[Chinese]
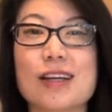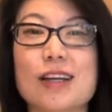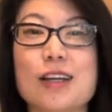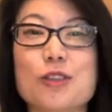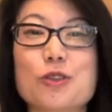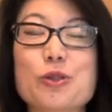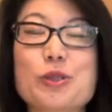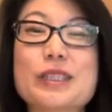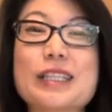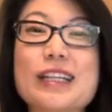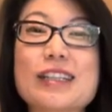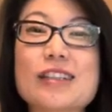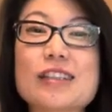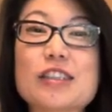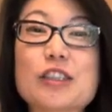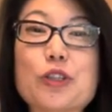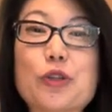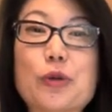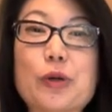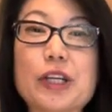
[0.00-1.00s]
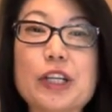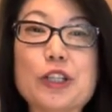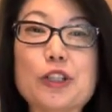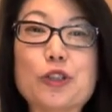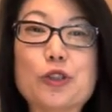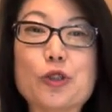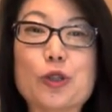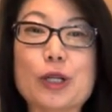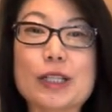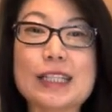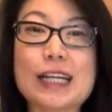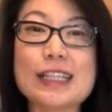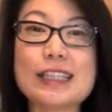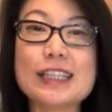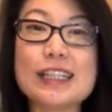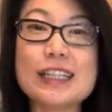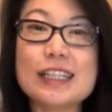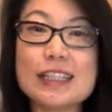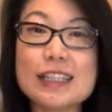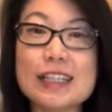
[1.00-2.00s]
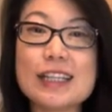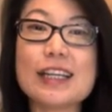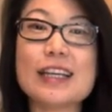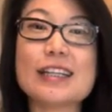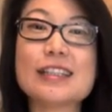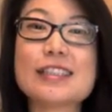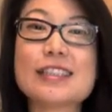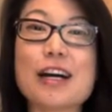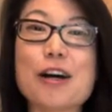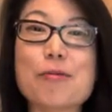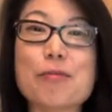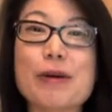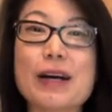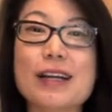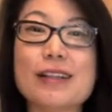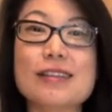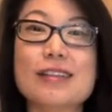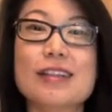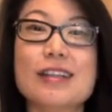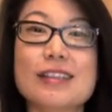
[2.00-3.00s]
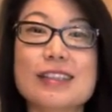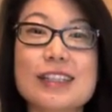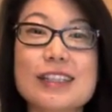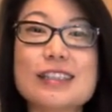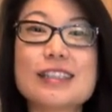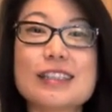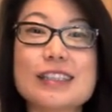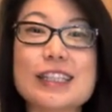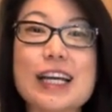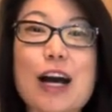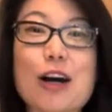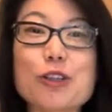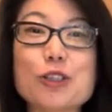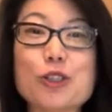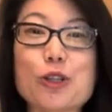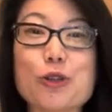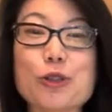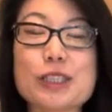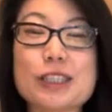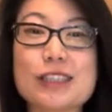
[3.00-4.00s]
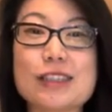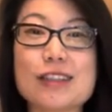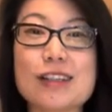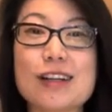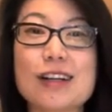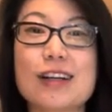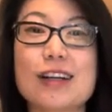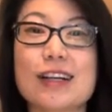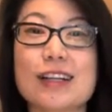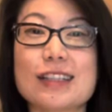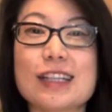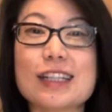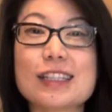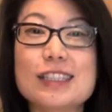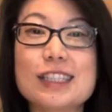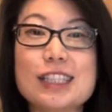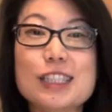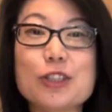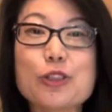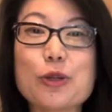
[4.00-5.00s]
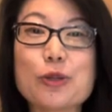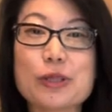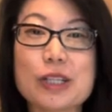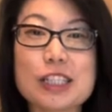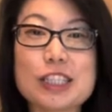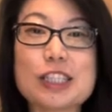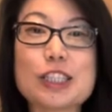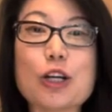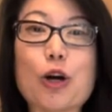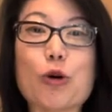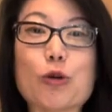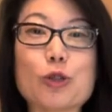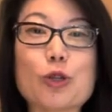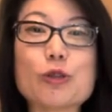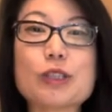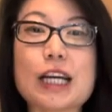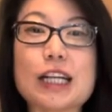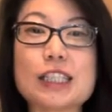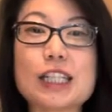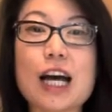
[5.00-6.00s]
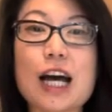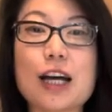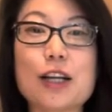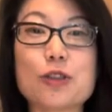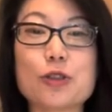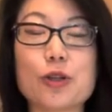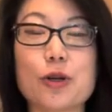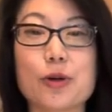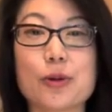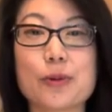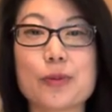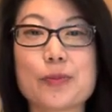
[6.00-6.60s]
据桑德斯回忆说，他第一天上班，第一次调酒时，他激动的手都在颤抖。